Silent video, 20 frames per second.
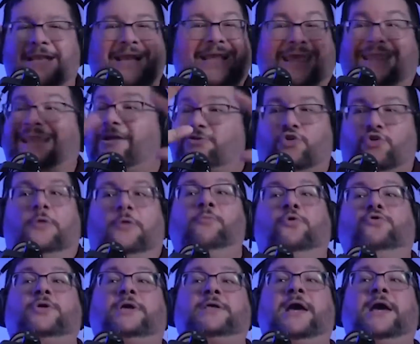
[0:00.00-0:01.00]
Ya quería que todo el
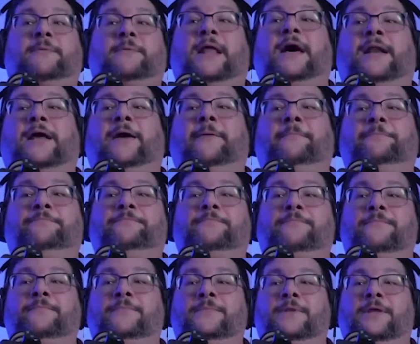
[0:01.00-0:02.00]
mundo allí hablara.
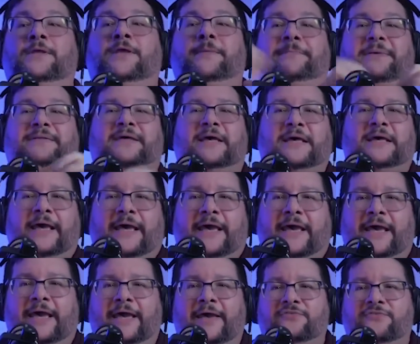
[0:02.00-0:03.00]
Y empieza.
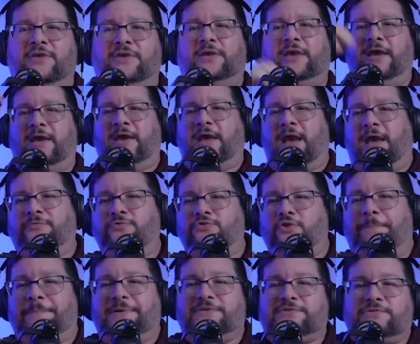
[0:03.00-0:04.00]
Eh, sí, eh, hay
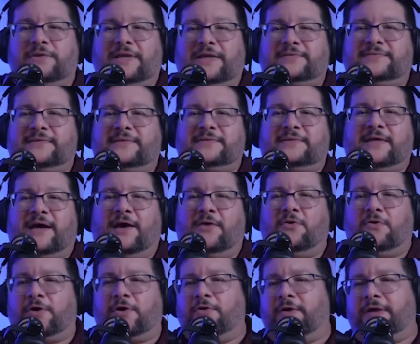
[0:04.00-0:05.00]
dos personas
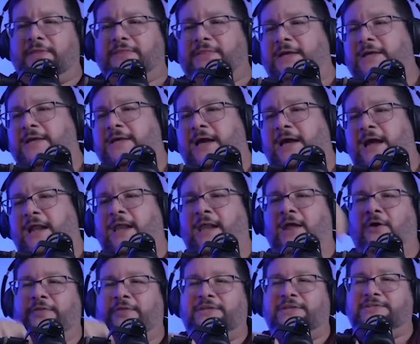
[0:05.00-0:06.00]
sentados, creo que están al
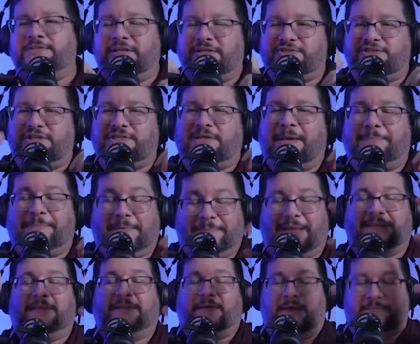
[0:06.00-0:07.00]
lado de, de
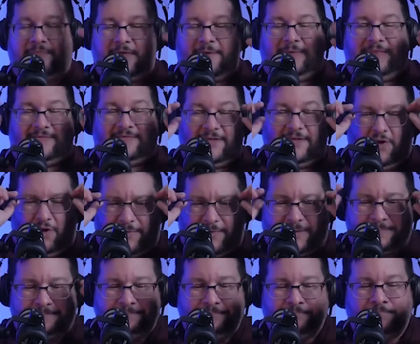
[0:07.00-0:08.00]
Espérate, déjame decirlo bien.